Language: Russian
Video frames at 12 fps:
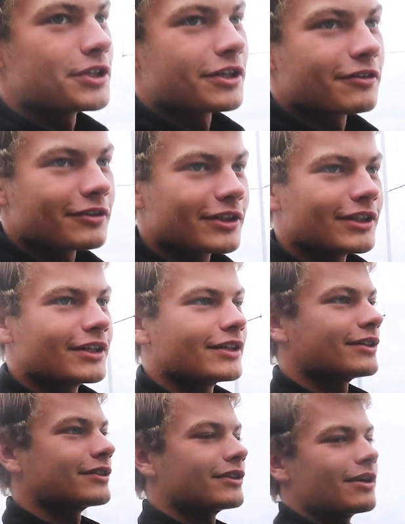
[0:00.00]
Инструктировать, да.
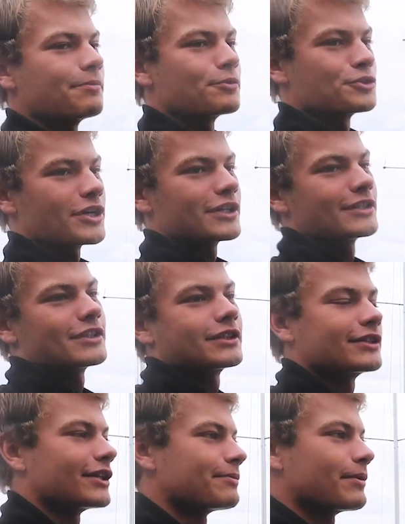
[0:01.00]
Инструктировать. Обучать,
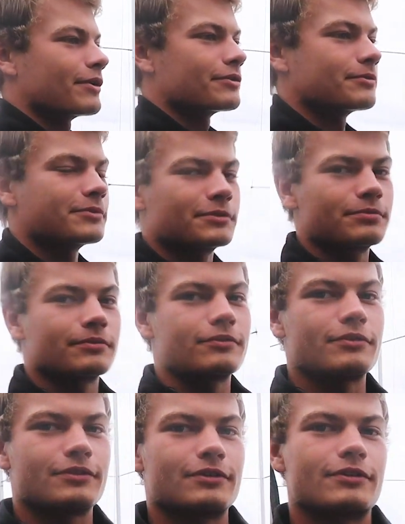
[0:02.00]
так сказать, парусному
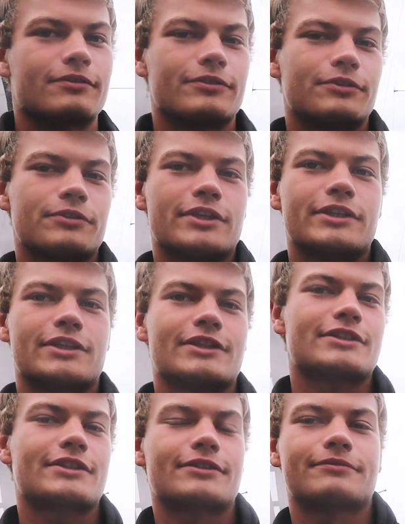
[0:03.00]
э, виду
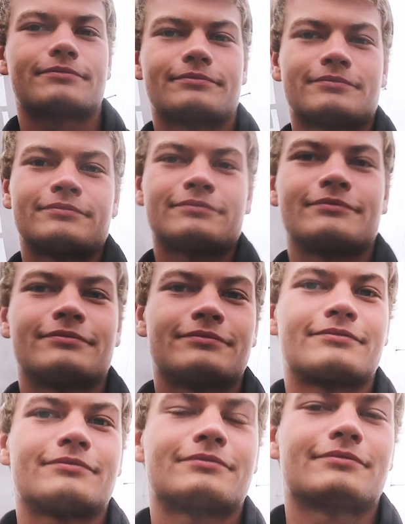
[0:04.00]
деятельности. Да, чуть
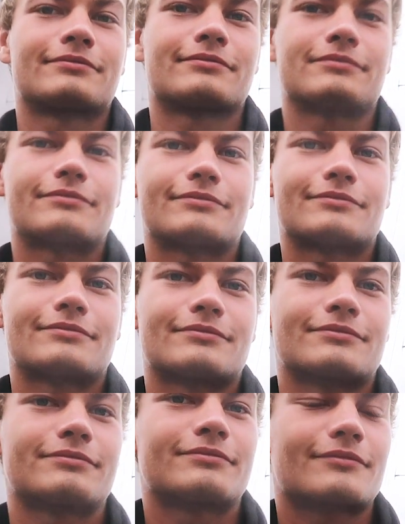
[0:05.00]
погромче, потому что я боюсь, что тебя
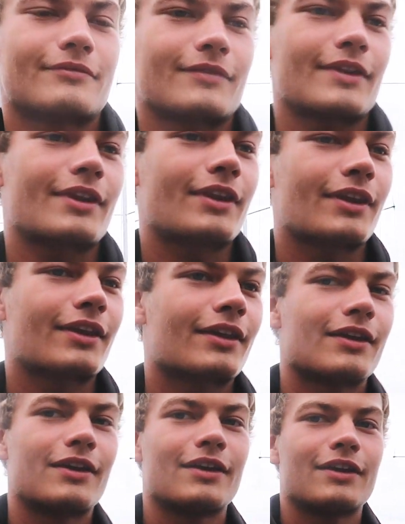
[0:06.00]
будет не слышно.
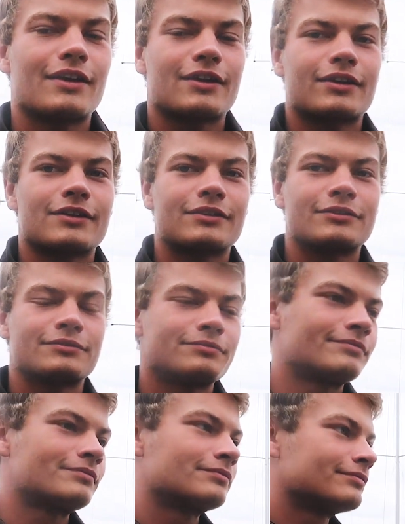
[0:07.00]
А что мы будем
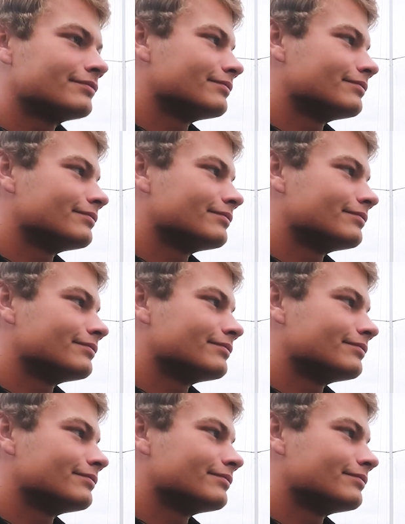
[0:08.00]
делать?